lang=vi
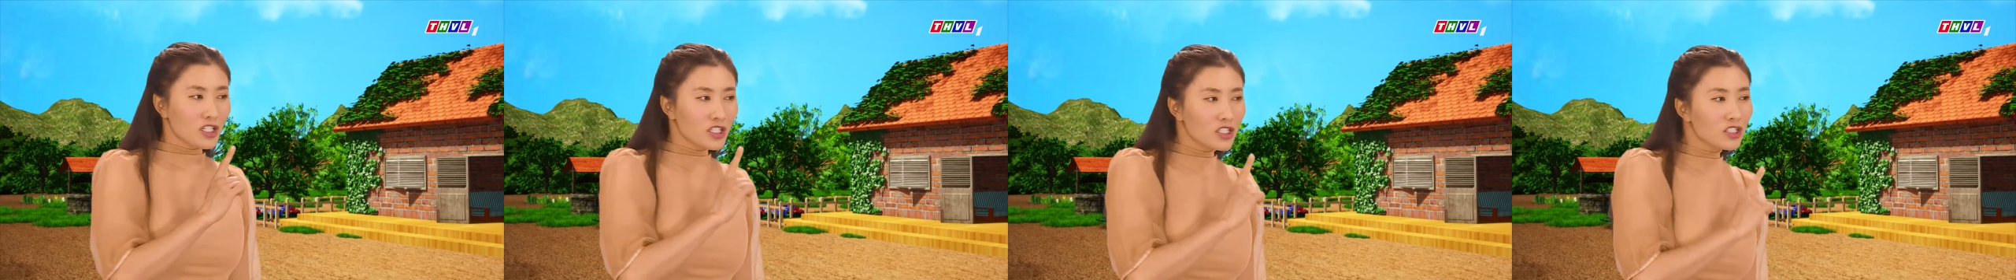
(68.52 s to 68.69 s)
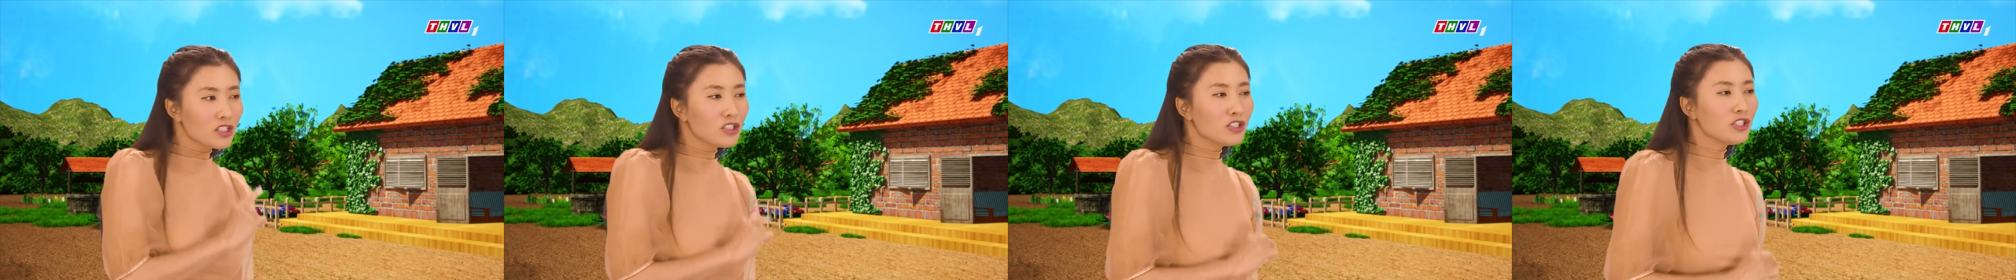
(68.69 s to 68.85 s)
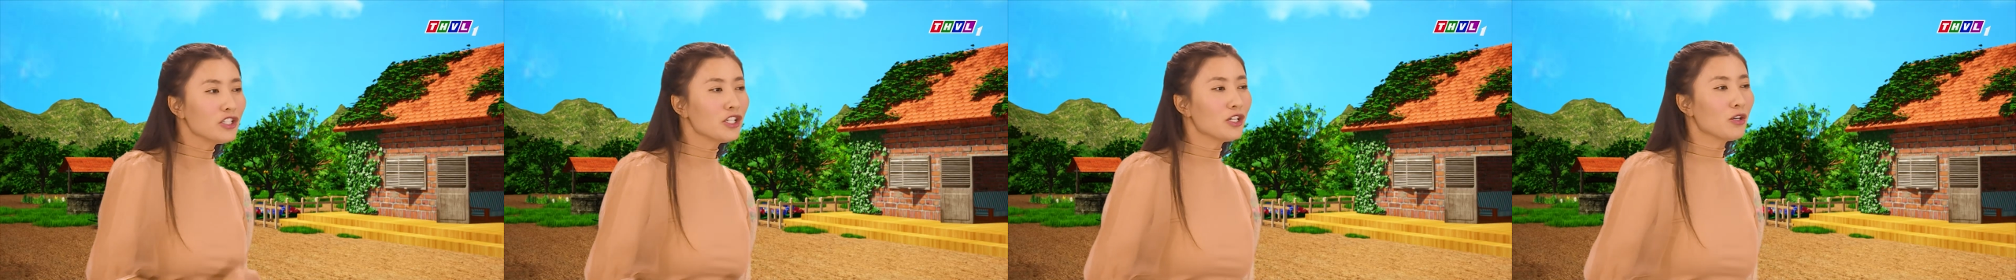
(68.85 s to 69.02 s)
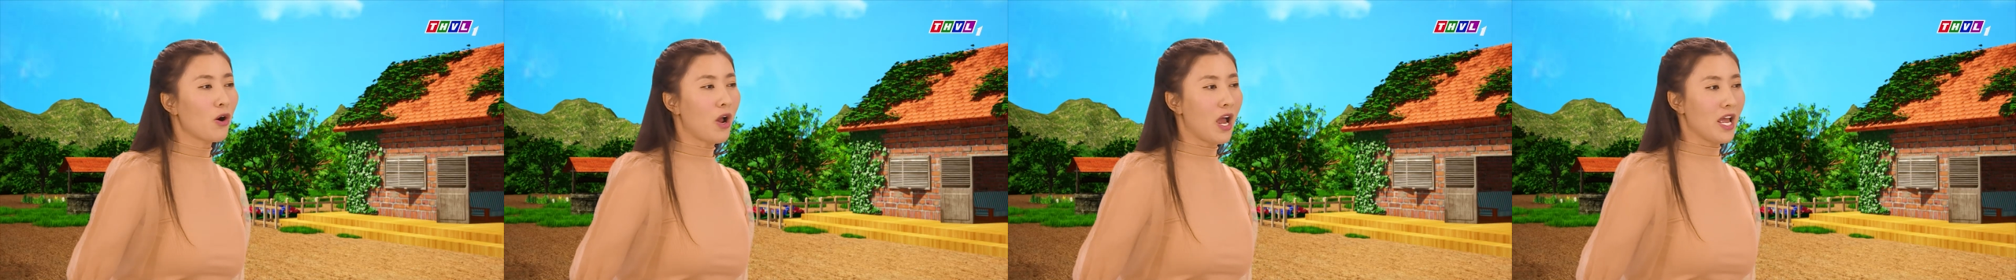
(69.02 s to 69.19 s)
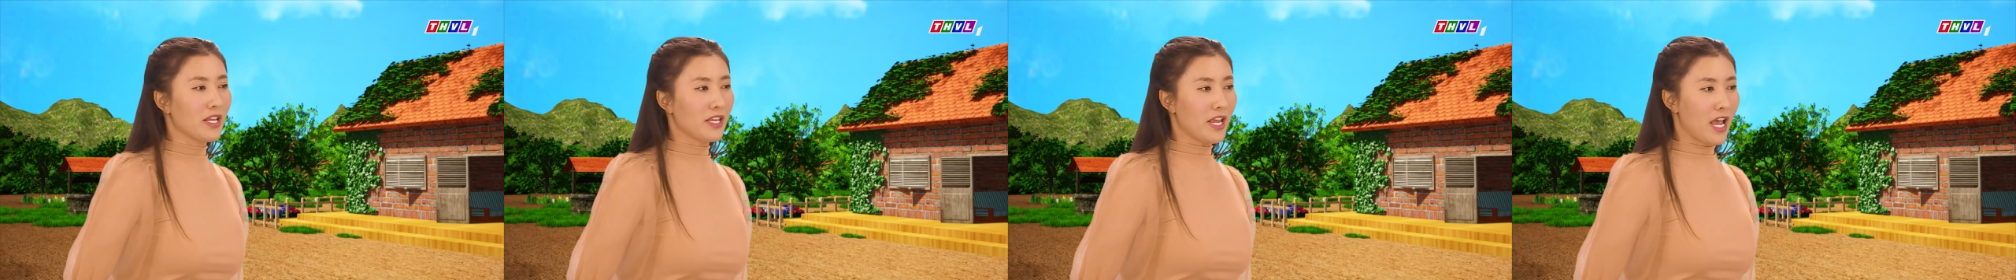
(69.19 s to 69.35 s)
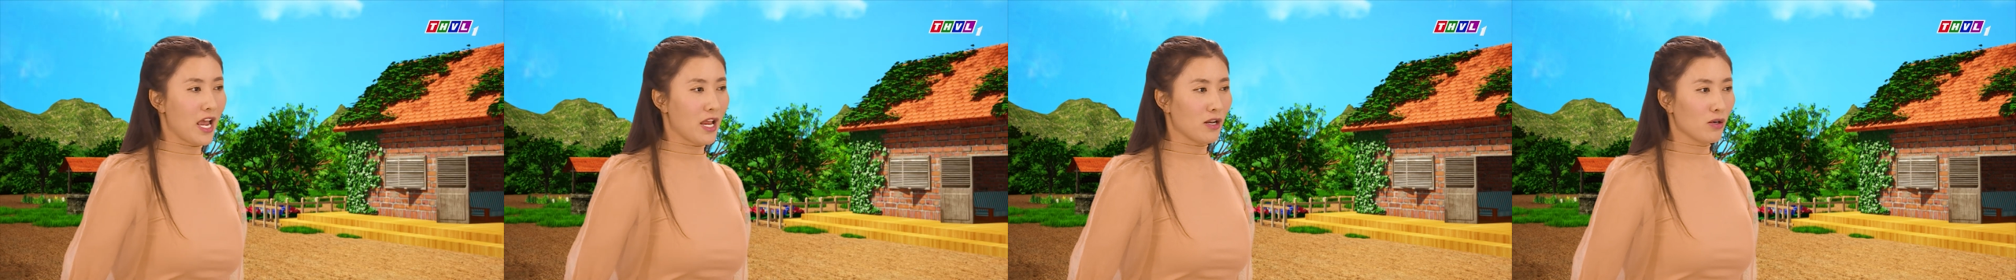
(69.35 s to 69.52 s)
hứa với
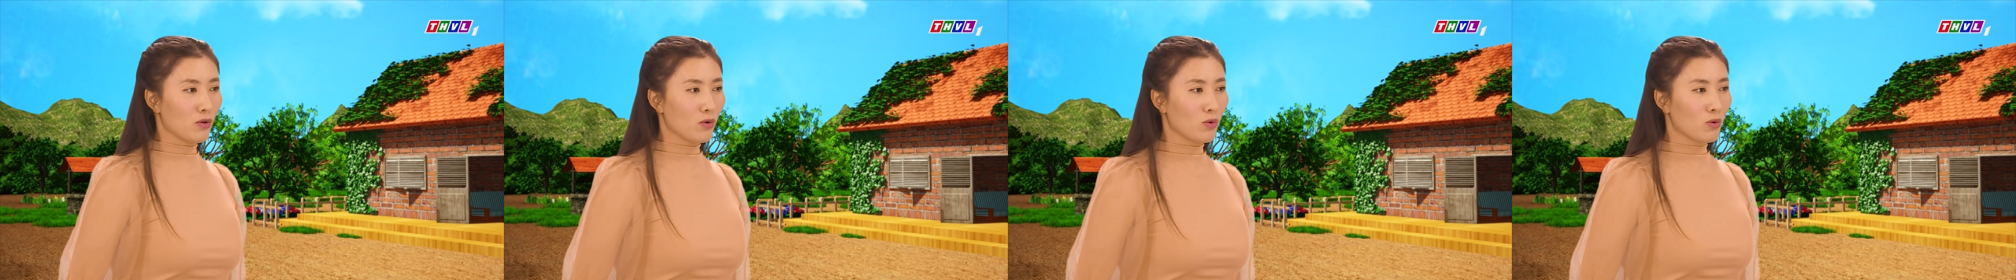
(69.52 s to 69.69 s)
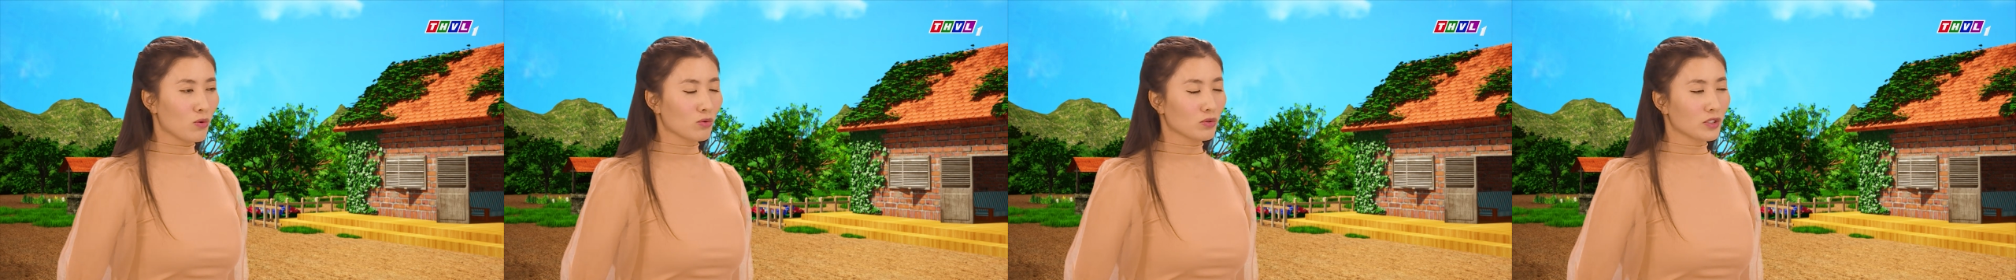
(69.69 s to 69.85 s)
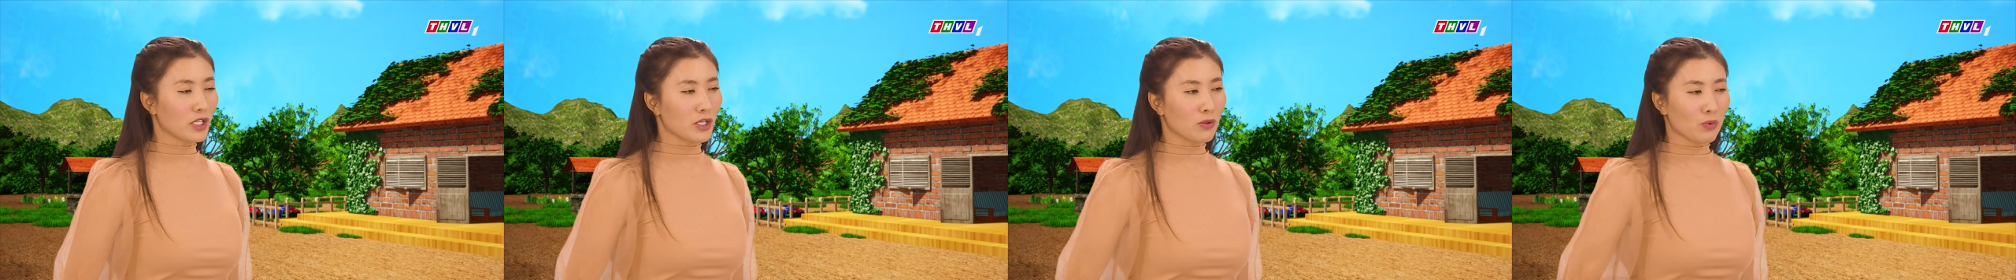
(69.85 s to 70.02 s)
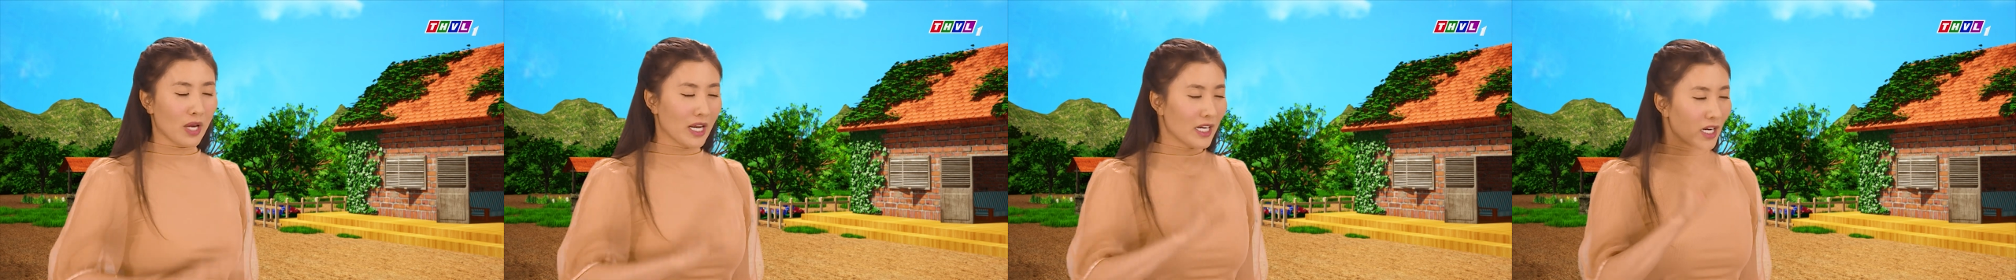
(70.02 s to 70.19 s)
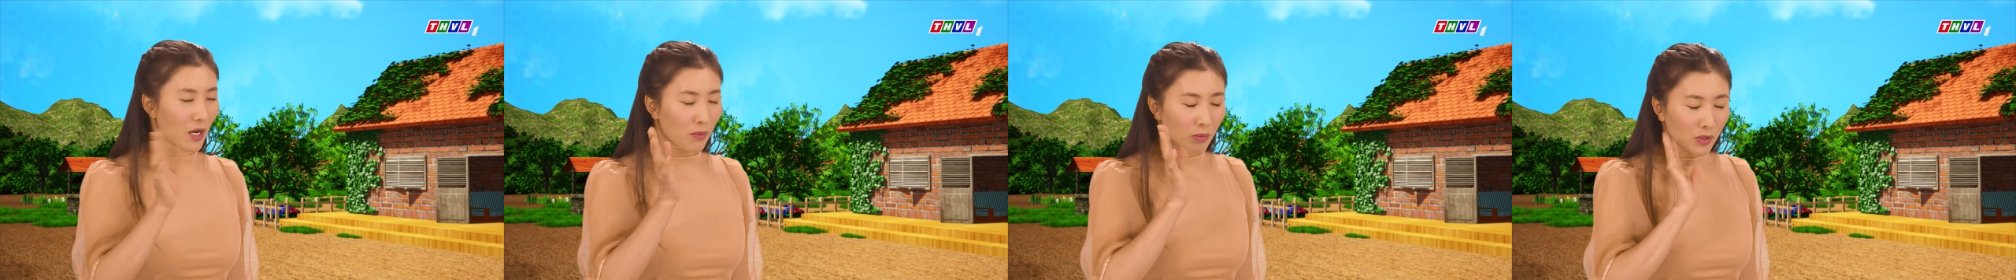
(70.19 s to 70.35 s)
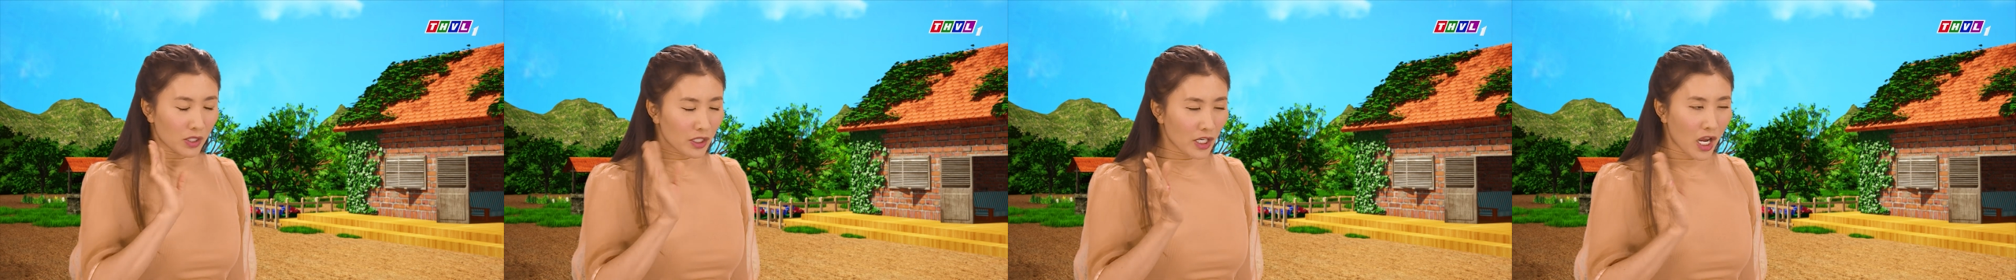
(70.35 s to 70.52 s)
Hoa Nhài luôn chị Nguyệt Ánh
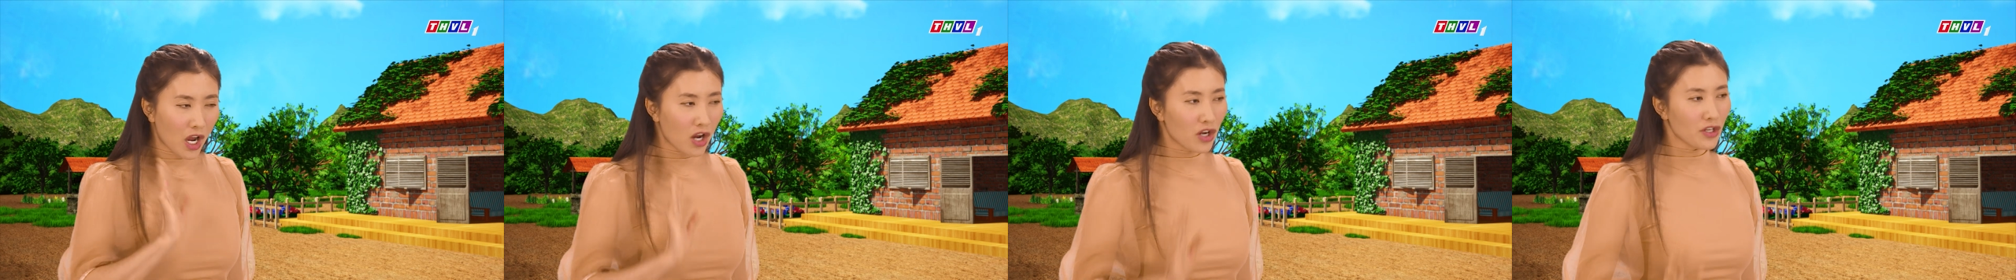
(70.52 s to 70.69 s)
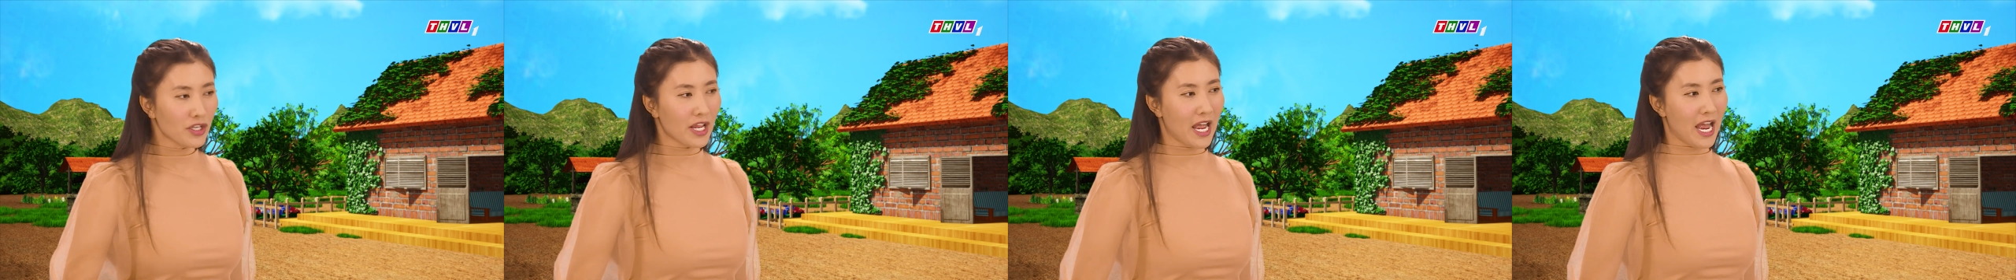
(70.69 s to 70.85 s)
không có nói